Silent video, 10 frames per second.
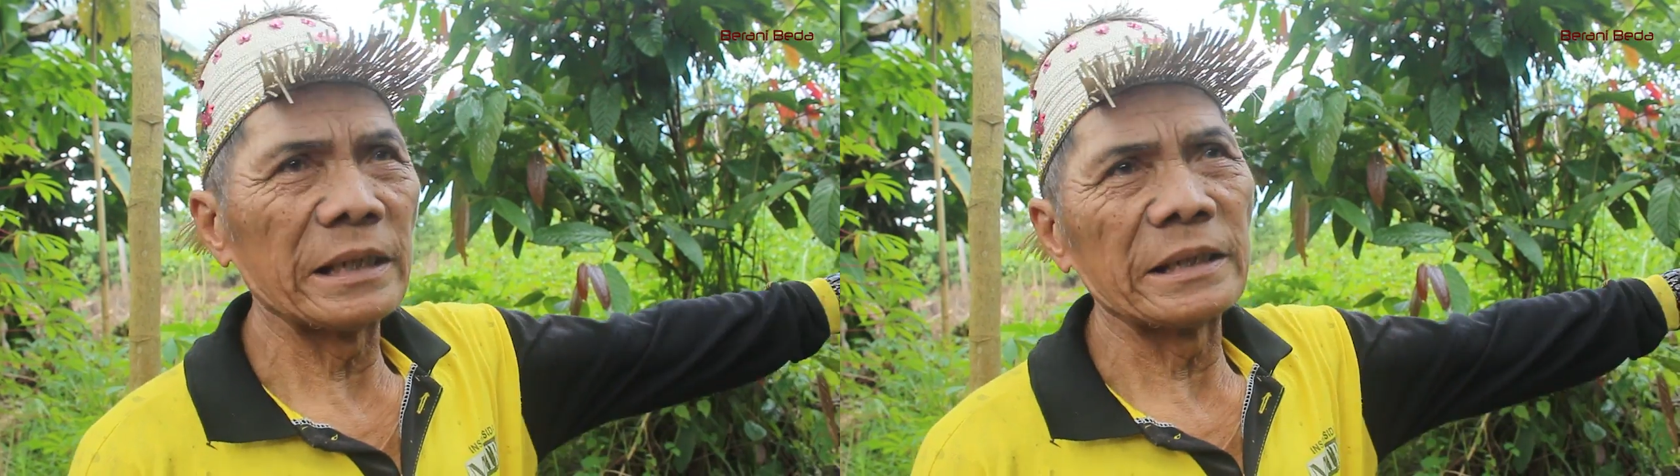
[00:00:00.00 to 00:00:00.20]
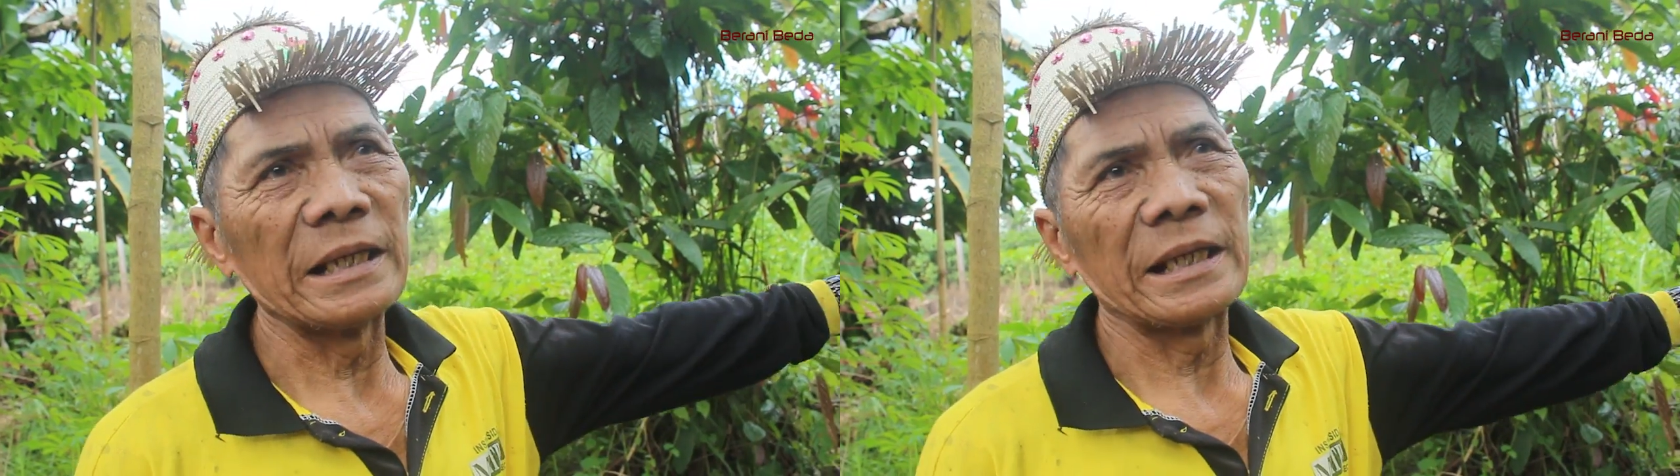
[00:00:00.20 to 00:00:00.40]

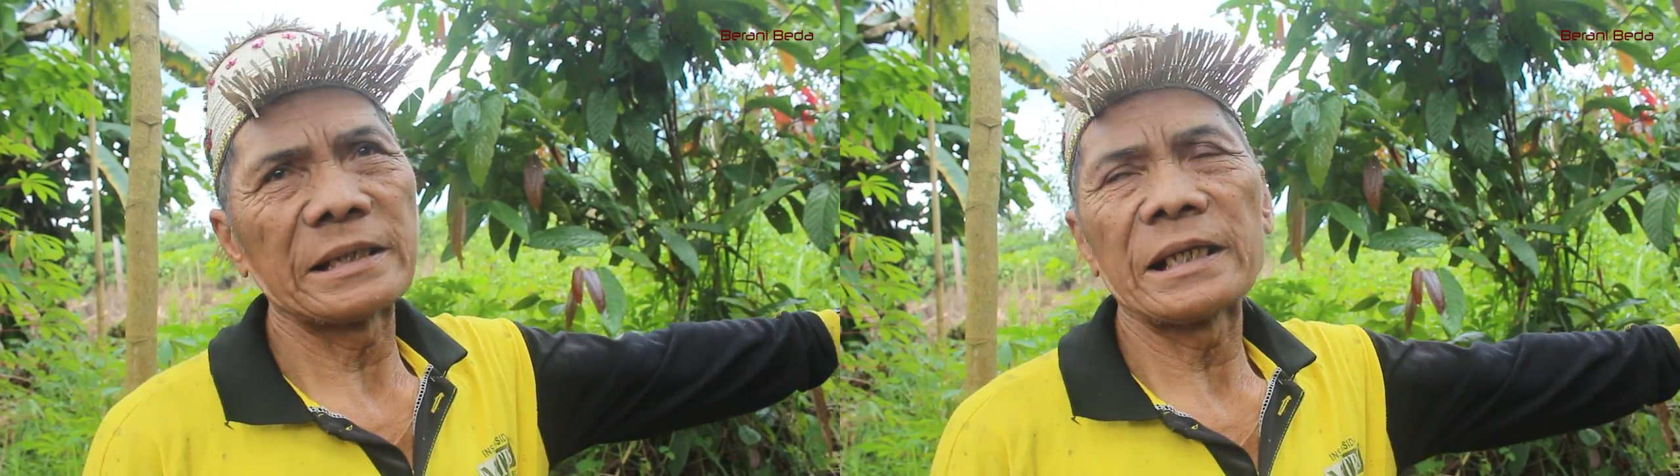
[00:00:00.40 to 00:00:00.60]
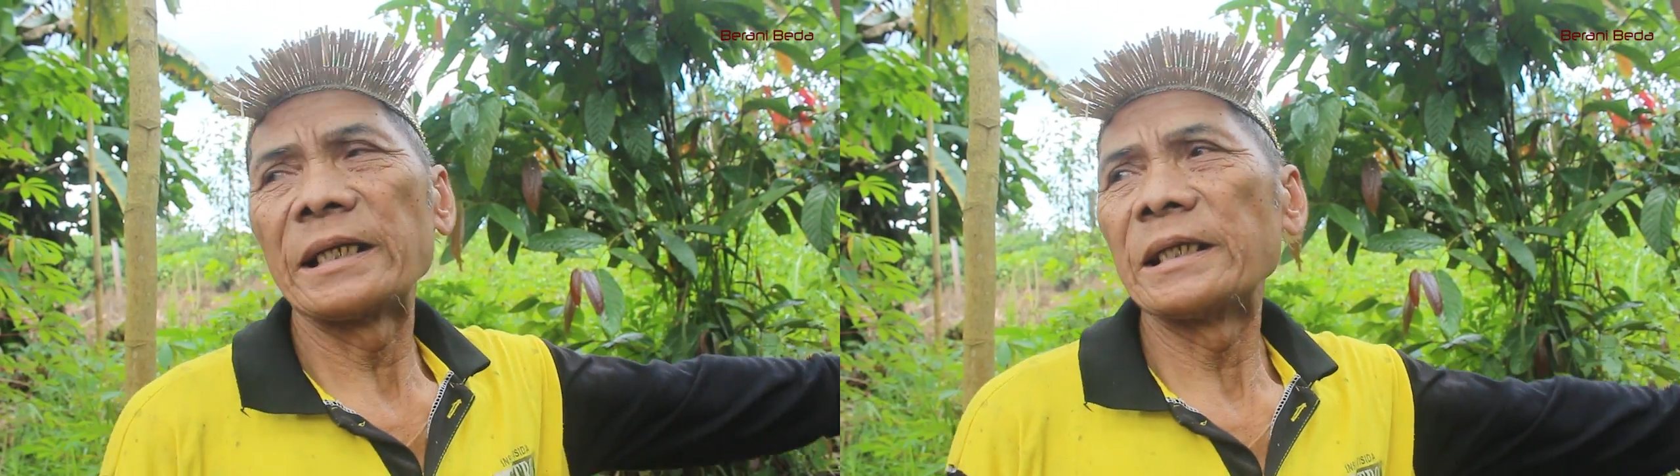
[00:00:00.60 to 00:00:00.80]

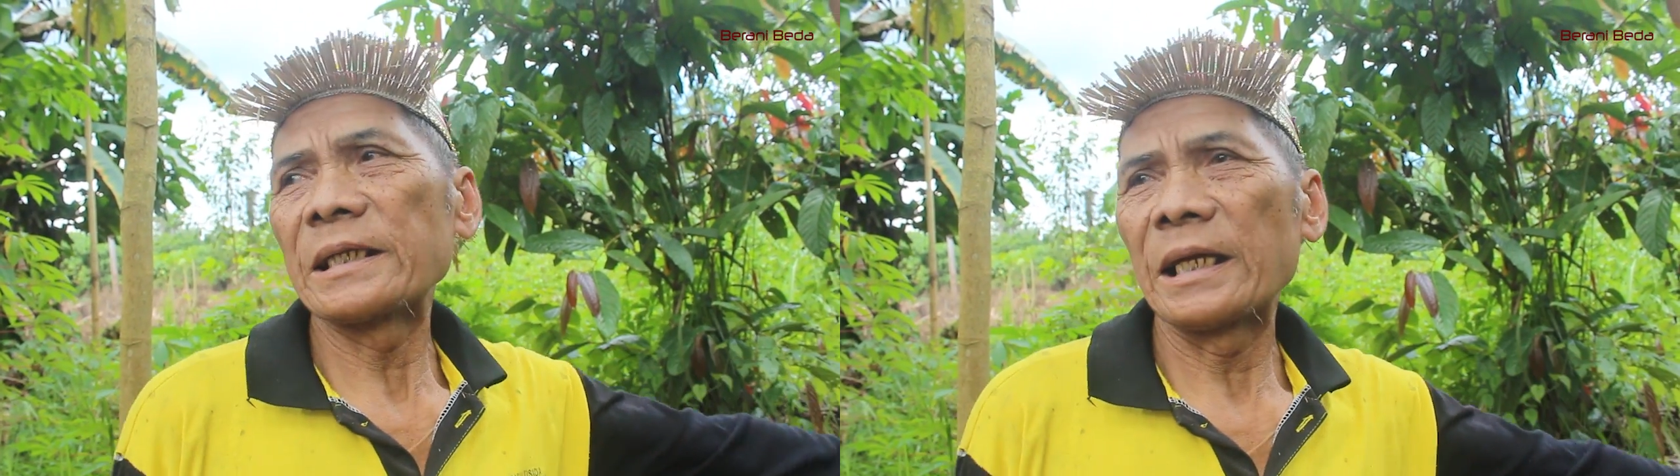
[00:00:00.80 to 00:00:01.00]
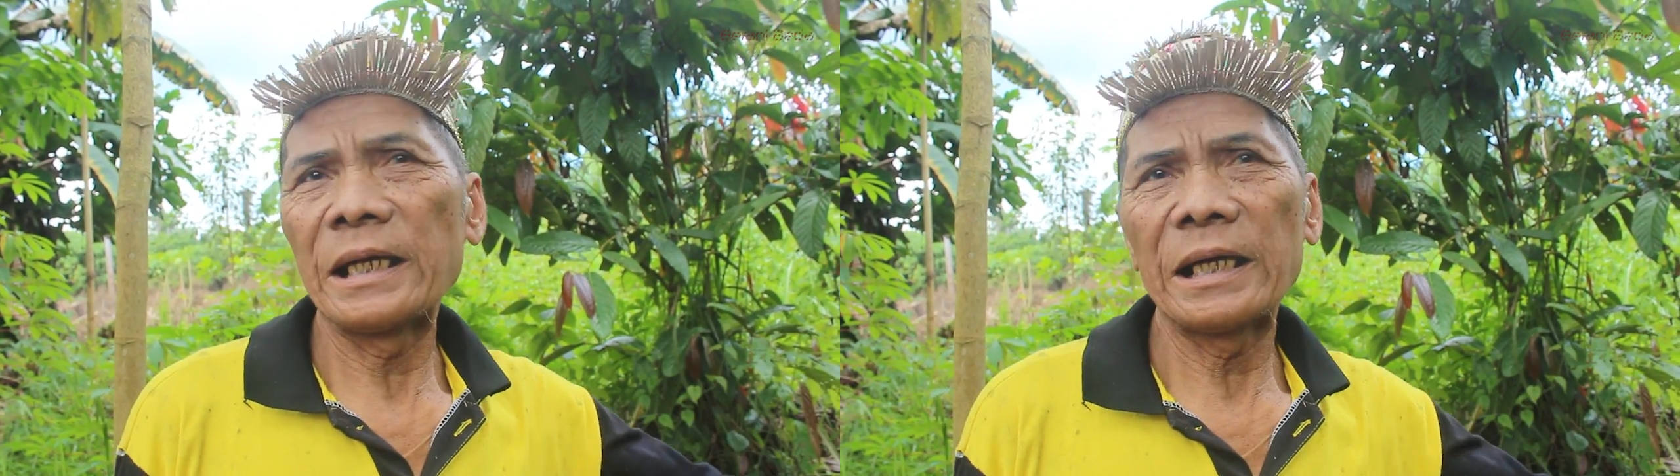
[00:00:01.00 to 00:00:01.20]
dijelaskan di
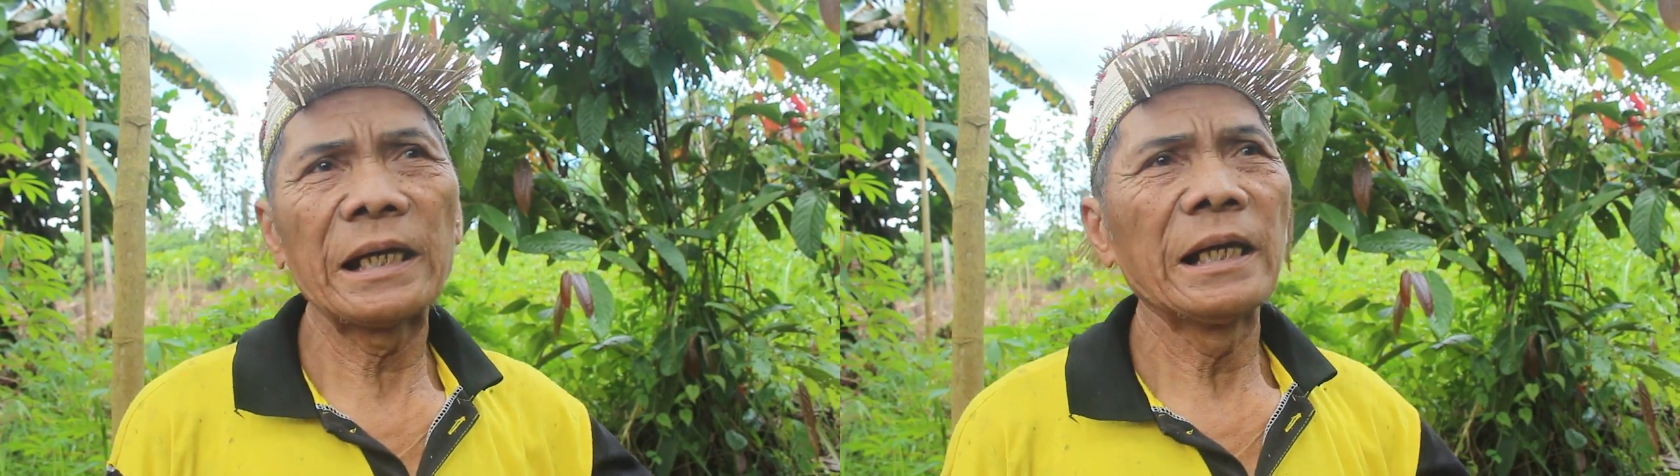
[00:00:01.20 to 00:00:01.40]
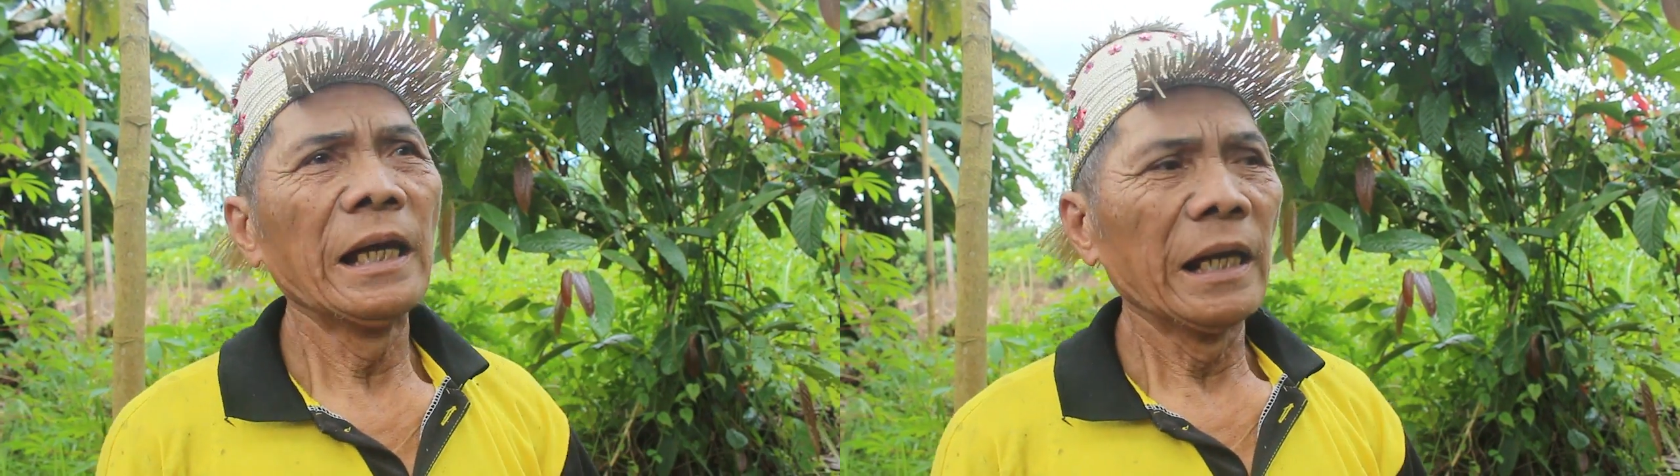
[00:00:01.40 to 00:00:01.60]
sana